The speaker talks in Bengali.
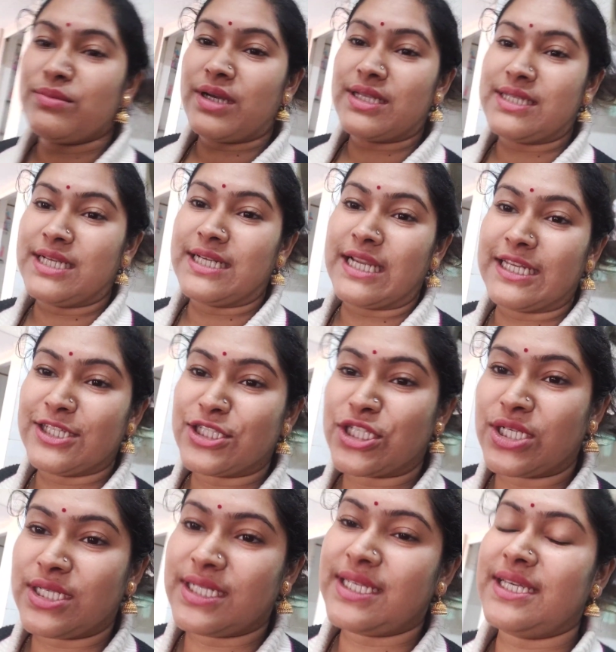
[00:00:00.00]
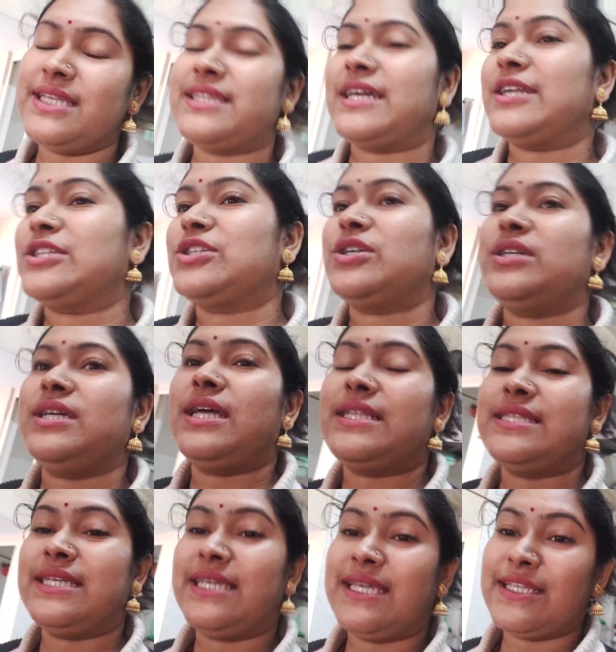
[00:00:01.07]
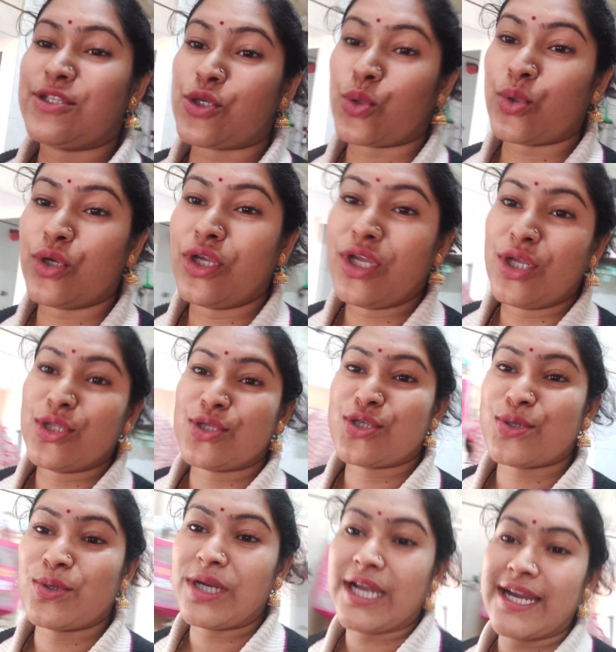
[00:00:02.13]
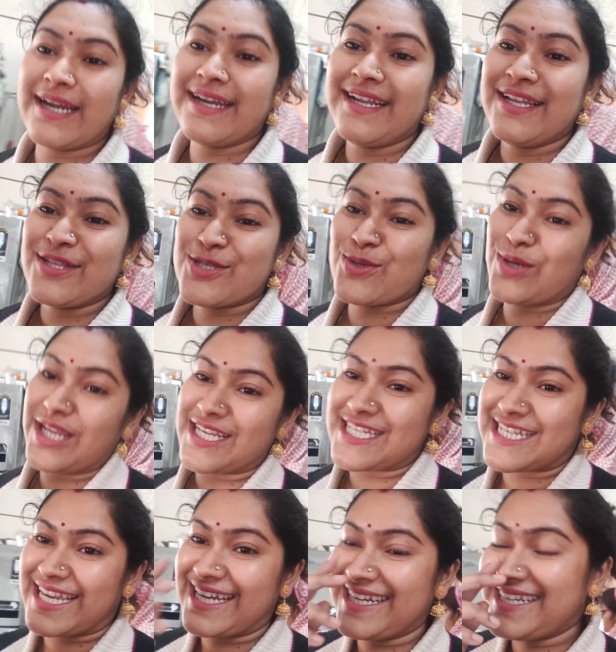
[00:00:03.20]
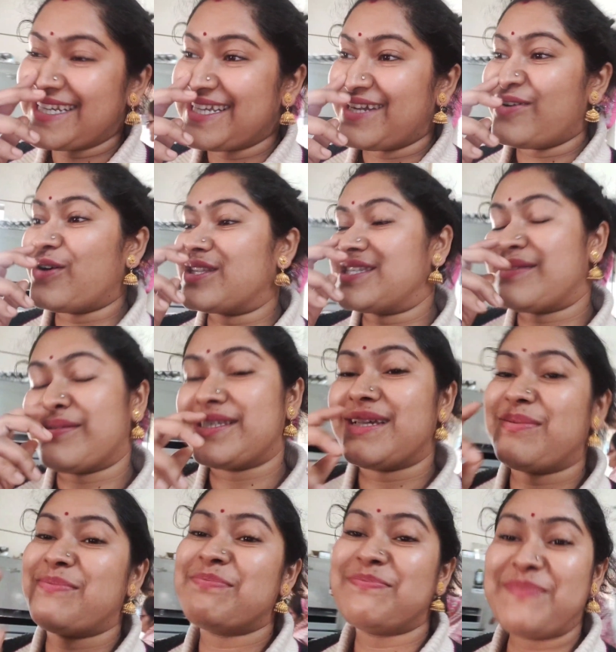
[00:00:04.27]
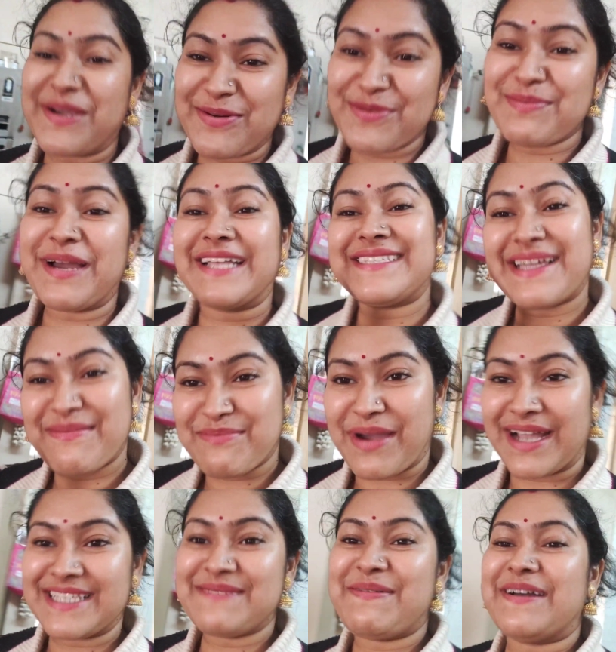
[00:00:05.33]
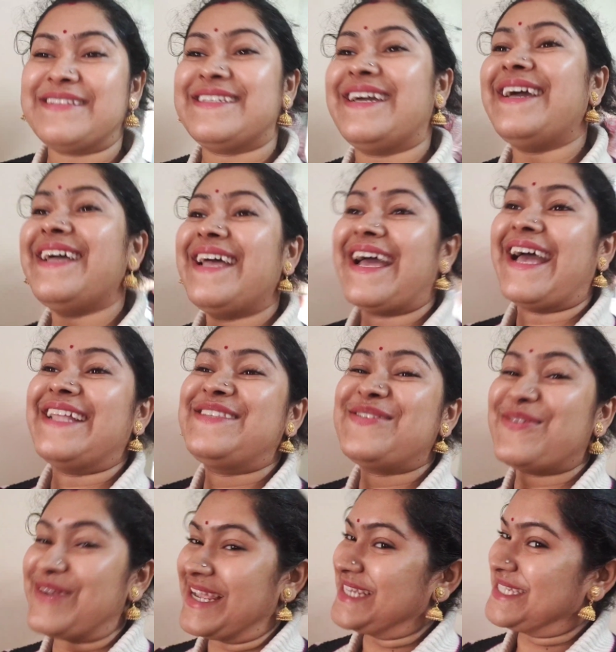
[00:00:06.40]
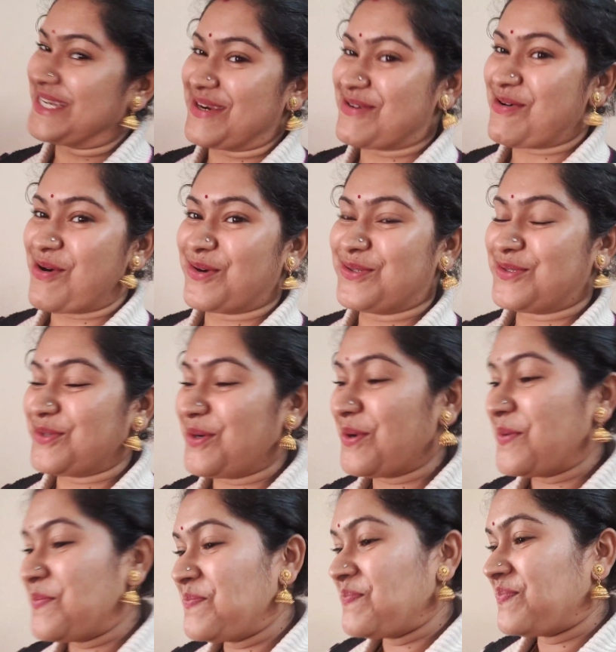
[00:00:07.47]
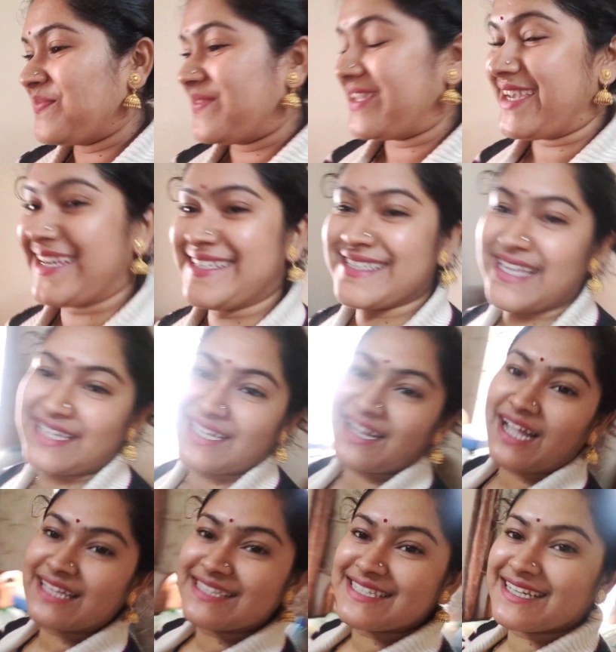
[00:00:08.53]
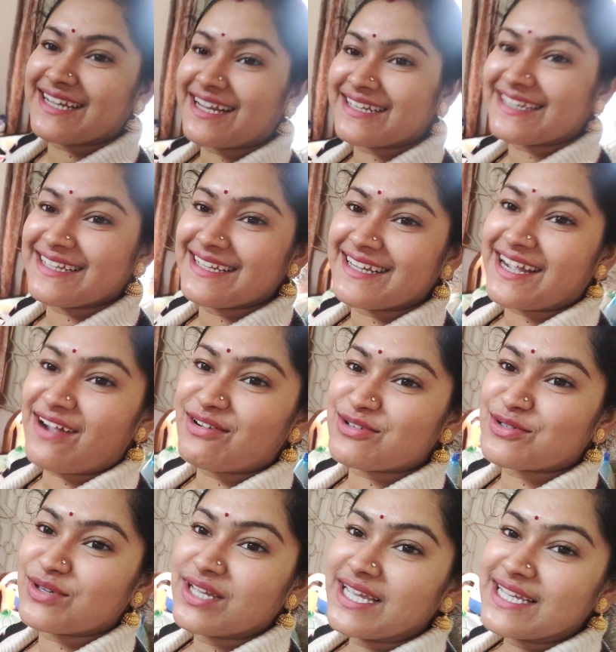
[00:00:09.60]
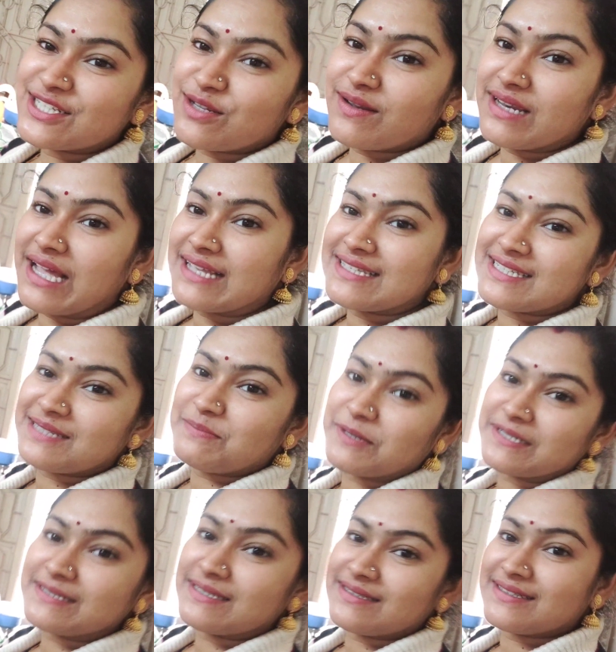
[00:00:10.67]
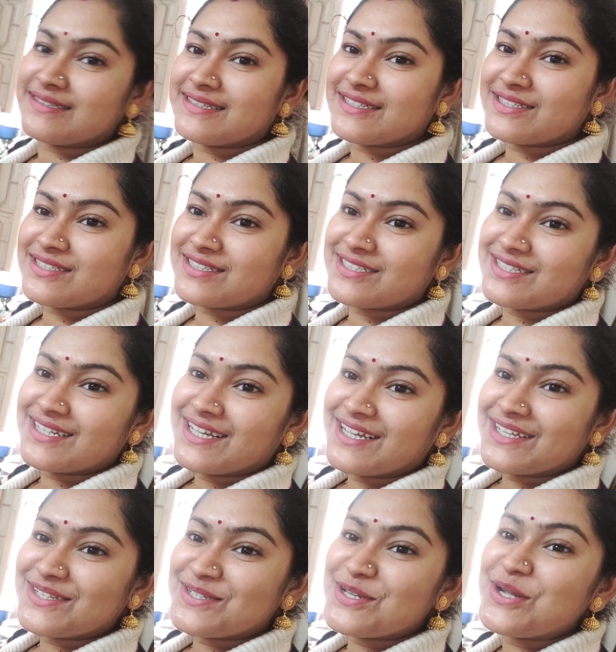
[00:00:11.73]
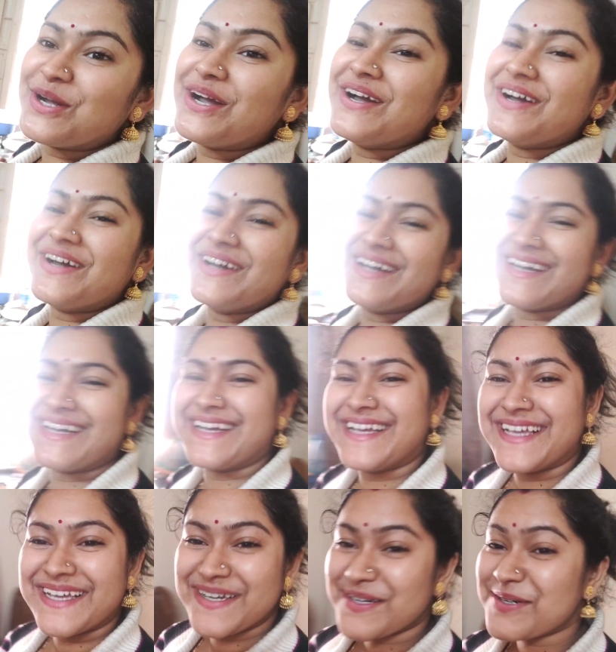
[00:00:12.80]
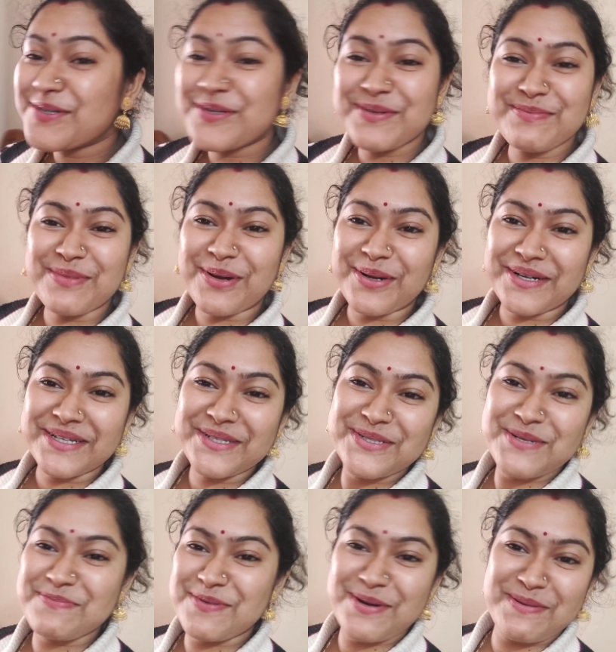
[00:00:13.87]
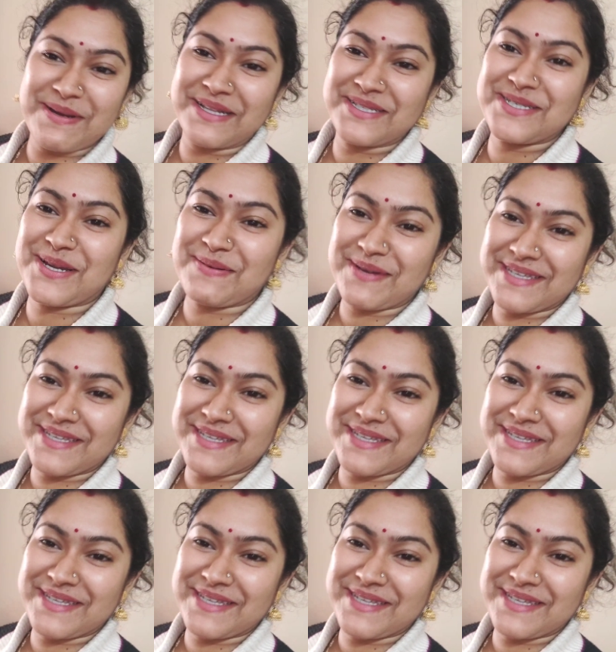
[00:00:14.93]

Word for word: আনা হয়েছে সেগুলো জাস্ট কিছুই করা হয়নি তো এখন এখনও পর্যন্ত বেশ অনেকেরই ব্রেকফাস্ট হয়ে গেছে আর এখন জাস্ট বাকি আছে এই যে বর্দা খাচ্ছে বর্দা বাকি ছিল আর তো এই হচ্ছে লাস্ট পার্সন যে